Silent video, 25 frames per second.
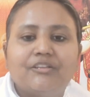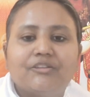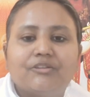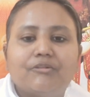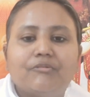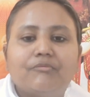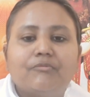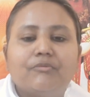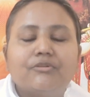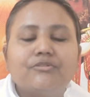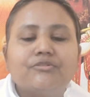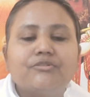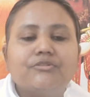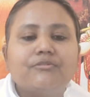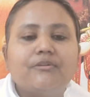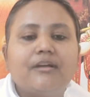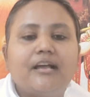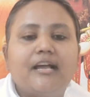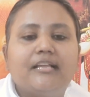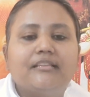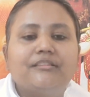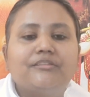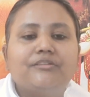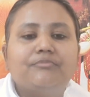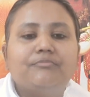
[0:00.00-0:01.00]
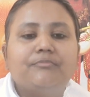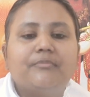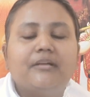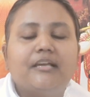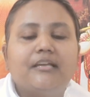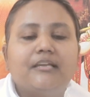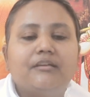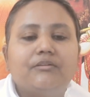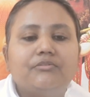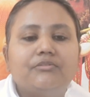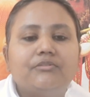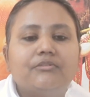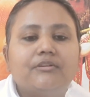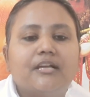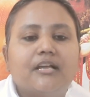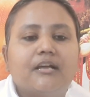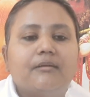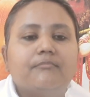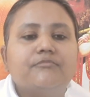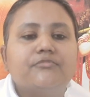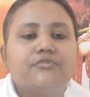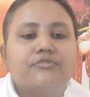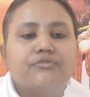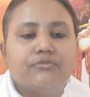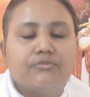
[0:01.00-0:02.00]
तो वो जो आत्मा है वो तो
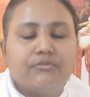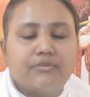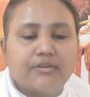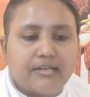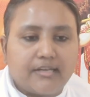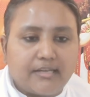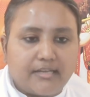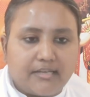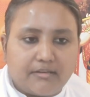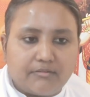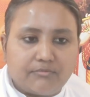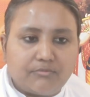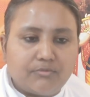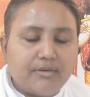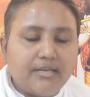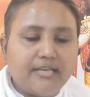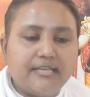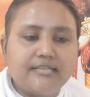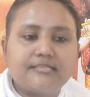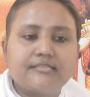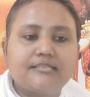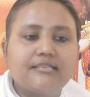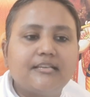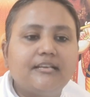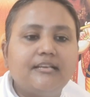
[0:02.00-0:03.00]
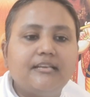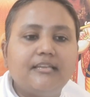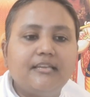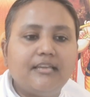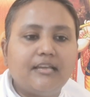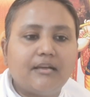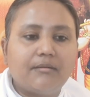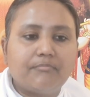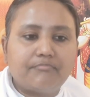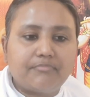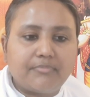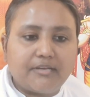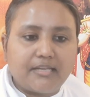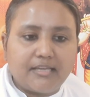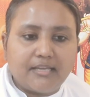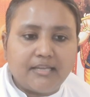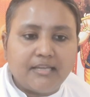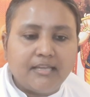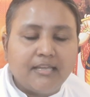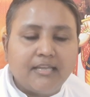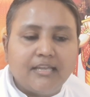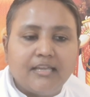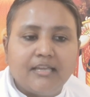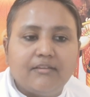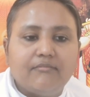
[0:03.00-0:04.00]
कमज़ोर है वो ऐसे नहीं अपने
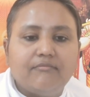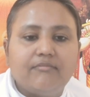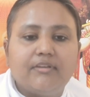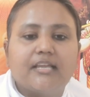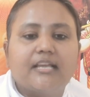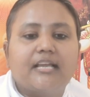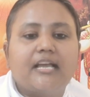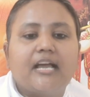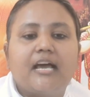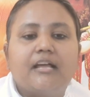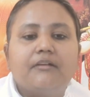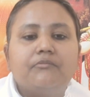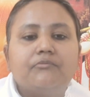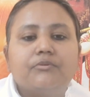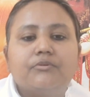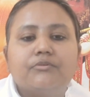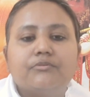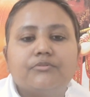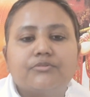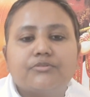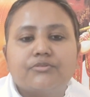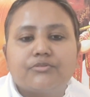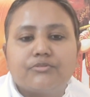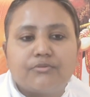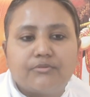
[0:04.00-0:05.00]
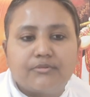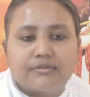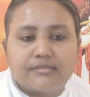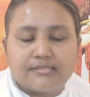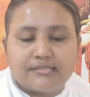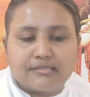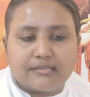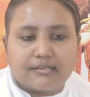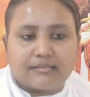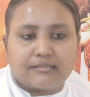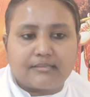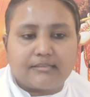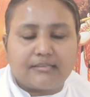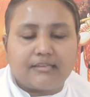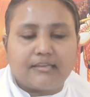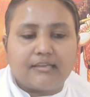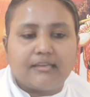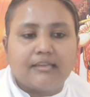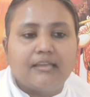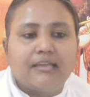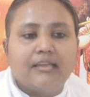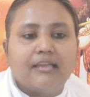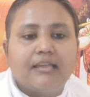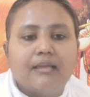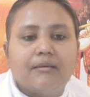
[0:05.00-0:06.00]
विकारों को छोड़ सकते
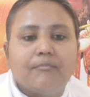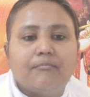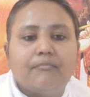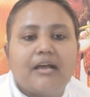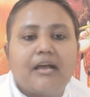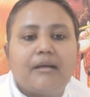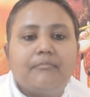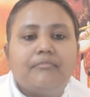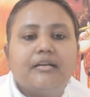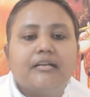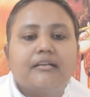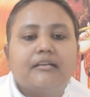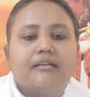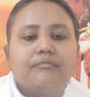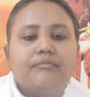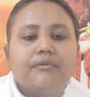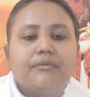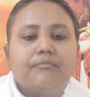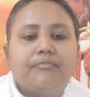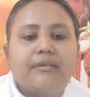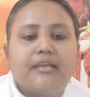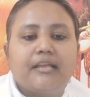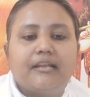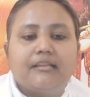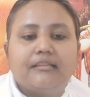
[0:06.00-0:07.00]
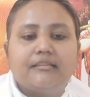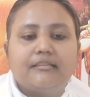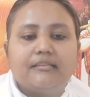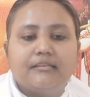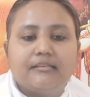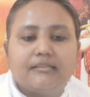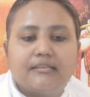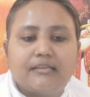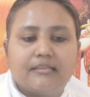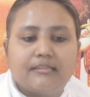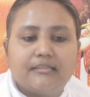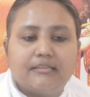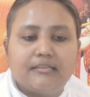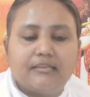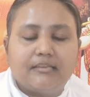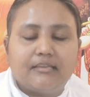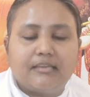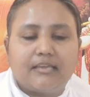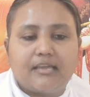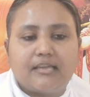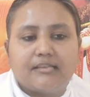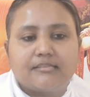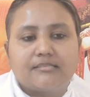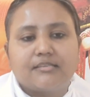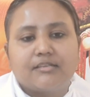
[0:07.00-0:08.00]
बाबा कभी पहले दिन कहते हैं
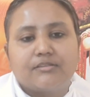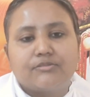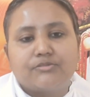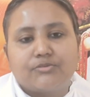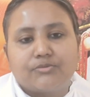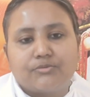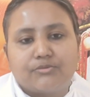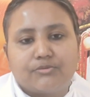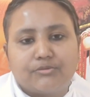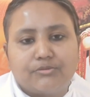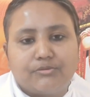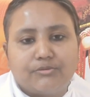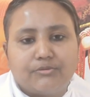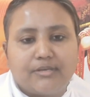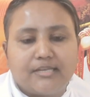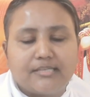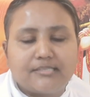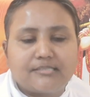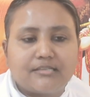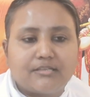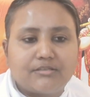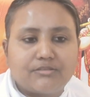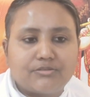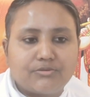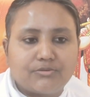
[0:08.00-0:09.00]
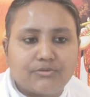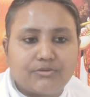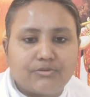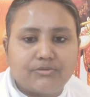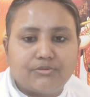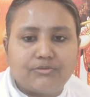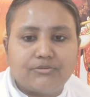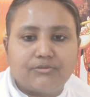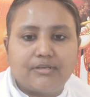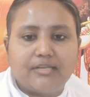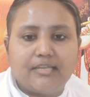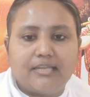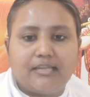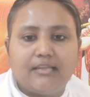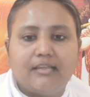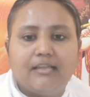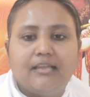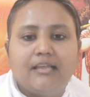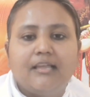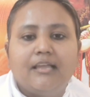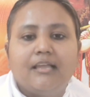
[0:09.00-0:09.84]
कि ऐसा छोड़ दो ऐसा छोड़ दो नहीं